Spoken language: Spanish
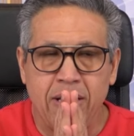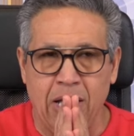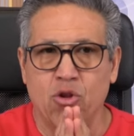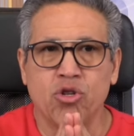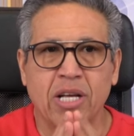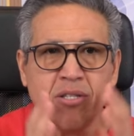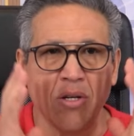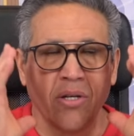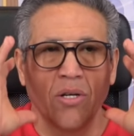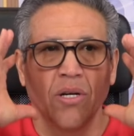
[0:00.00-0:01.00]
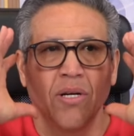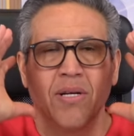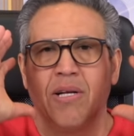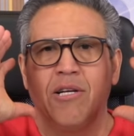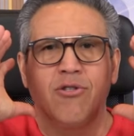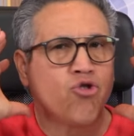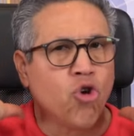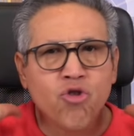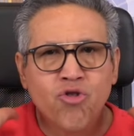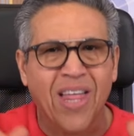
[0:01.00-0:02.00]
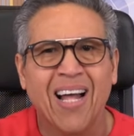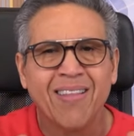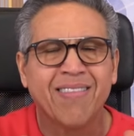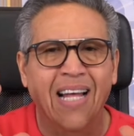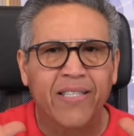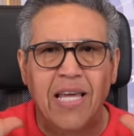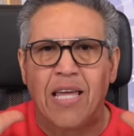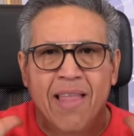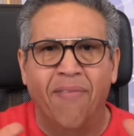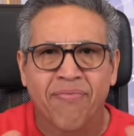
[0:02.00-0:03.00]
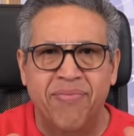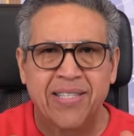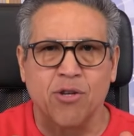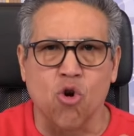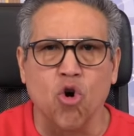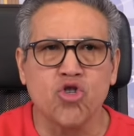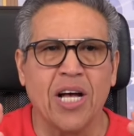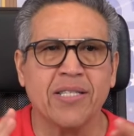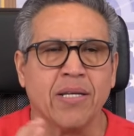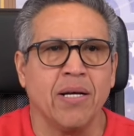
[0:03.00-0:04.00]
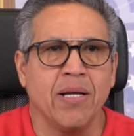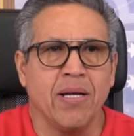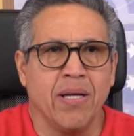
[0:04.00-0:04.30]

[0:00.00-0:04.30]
Entonces, son tantas y tantas cosas